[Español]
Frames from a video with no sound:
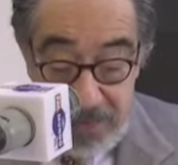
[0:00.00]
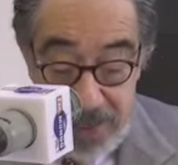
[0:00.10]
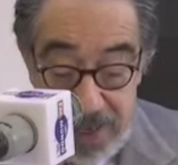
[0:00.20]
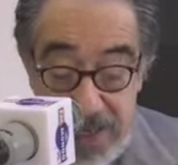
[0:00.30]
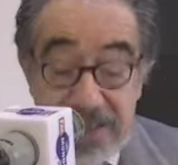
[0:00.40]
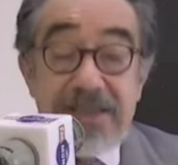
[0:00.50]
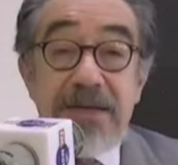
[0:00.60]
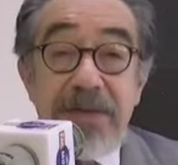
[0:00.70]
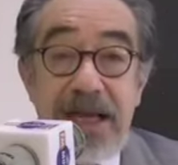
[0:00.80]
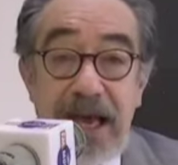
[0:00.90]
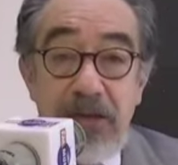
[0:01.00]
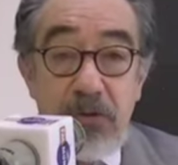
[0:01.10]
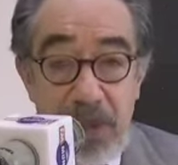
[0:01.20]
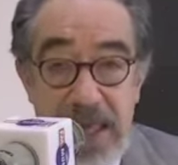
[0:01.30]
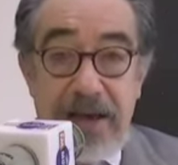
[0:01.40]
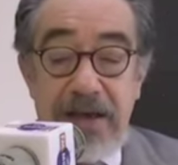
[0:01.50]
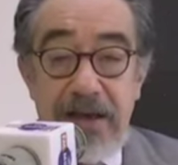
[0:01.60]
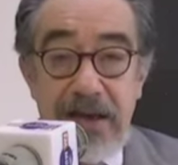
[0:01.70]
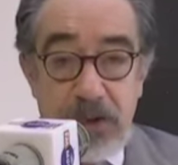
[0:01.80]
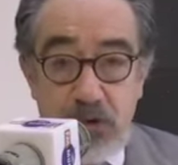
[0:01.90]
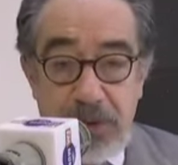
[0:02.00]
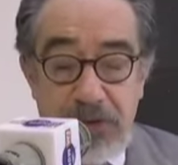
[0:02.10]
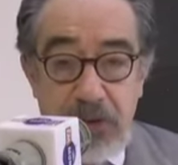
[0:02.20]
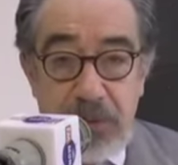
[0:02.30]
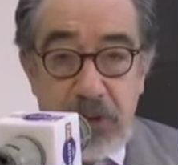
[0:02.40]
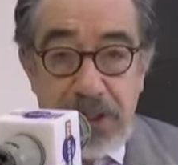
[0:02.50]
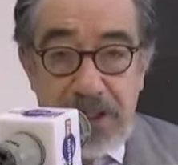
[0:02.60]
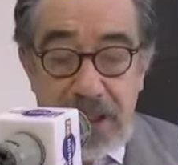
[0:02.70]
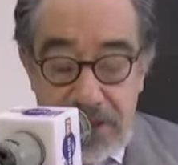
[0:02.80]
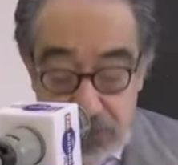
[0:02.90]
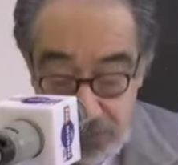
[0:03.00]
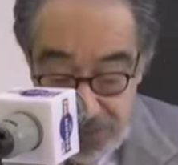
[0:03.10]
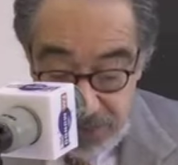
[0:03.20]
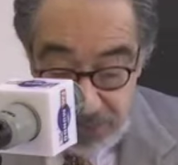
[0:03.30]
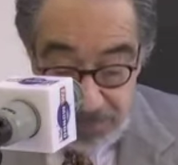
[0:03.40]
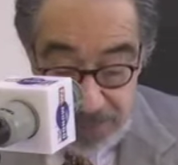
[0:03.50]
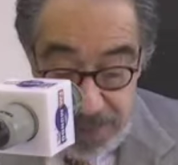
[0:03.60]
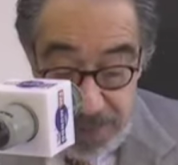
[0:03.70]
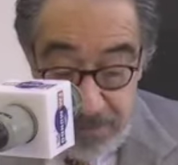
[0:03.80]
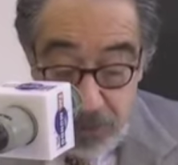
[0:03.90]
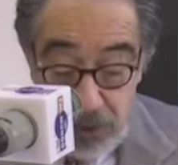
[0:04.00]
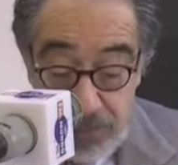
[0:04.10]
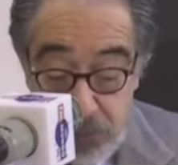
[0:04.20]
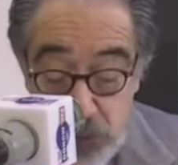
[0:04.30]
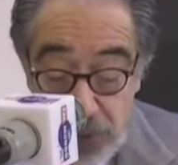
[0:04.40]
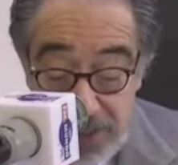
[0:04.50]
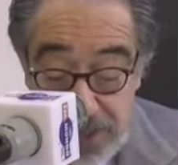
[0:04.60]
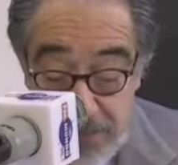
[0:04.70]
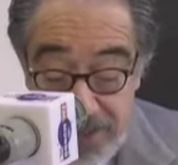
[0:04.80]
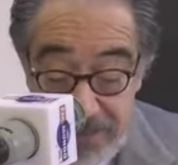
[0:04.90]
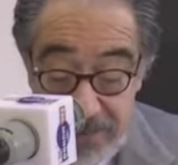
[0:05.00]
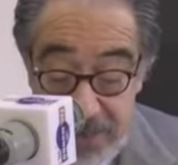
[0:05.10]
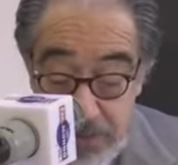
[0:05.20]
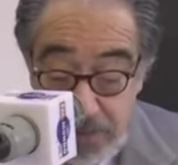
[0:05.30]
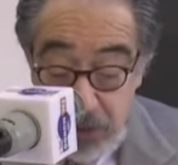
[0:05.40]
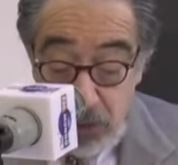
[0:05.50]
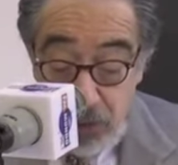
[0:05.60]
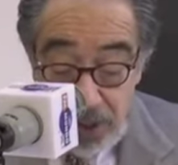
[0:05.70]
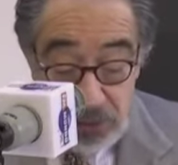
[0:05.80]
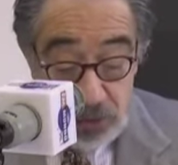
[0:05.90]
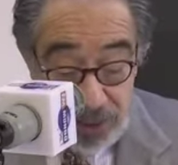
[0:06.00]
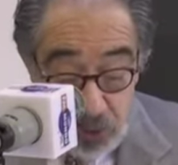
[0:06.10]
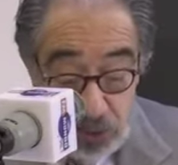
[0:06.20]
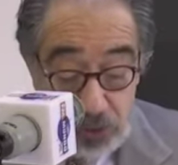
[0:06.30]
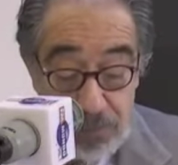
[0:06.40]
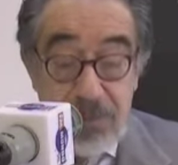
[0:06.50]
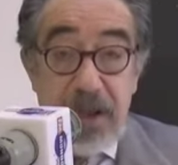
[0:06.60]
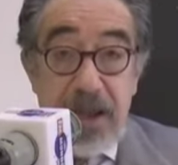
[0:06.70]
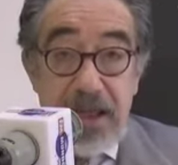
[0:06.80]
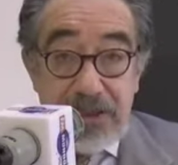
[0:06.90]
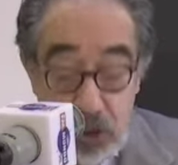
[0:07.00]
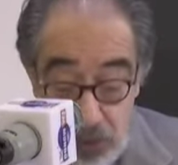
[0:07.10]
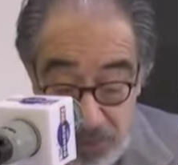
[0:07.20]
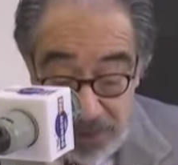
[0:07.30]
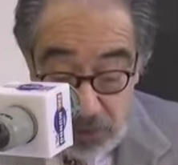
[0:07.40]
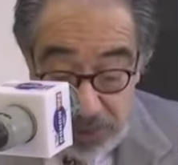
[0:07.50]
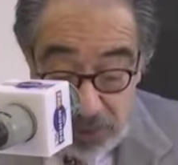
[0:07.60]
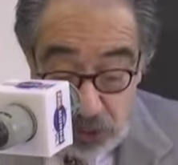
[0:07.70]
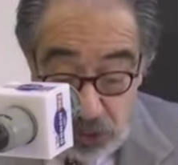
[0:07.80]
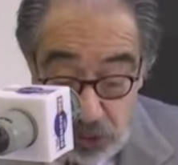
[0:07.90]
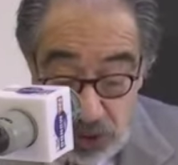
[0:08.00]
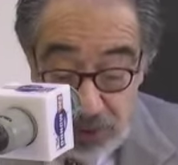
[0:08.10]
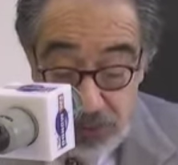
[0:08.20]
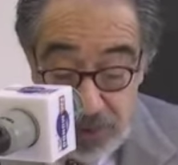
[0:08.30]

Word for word: había asimilado bien la supresión paulatina del subsidio. Pero de pronto ante la amenaza del paro el gobierno reculó, se olvidó de todo lo que